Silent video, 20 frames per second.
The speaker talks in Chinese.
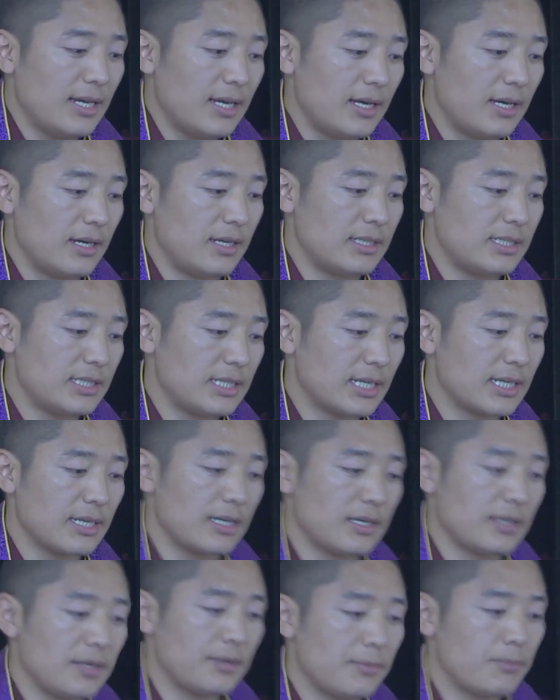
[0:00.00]
呃，这
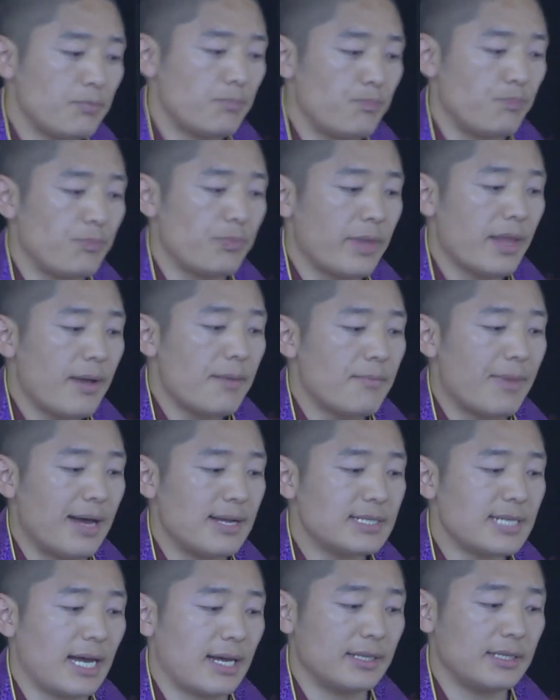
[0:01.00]
个嗯
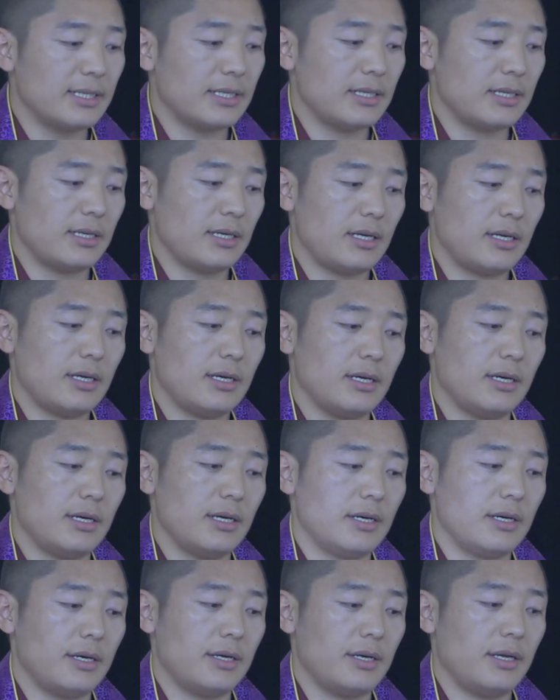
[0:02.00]
蛮长的
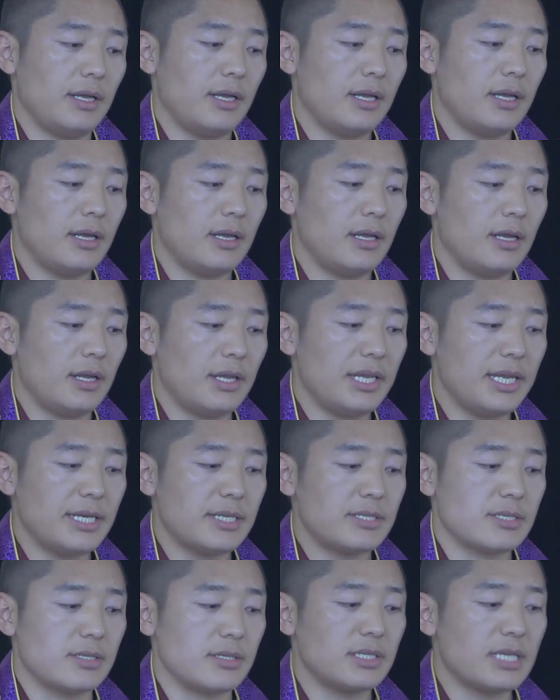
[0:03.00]
呃。历
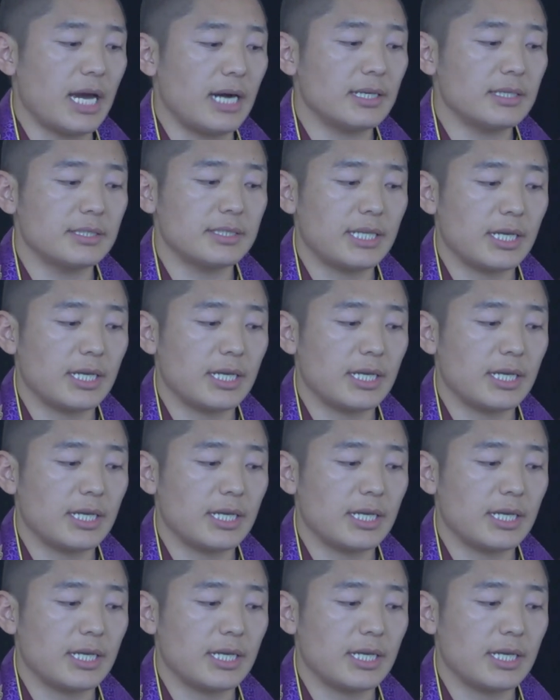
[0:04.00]
史长河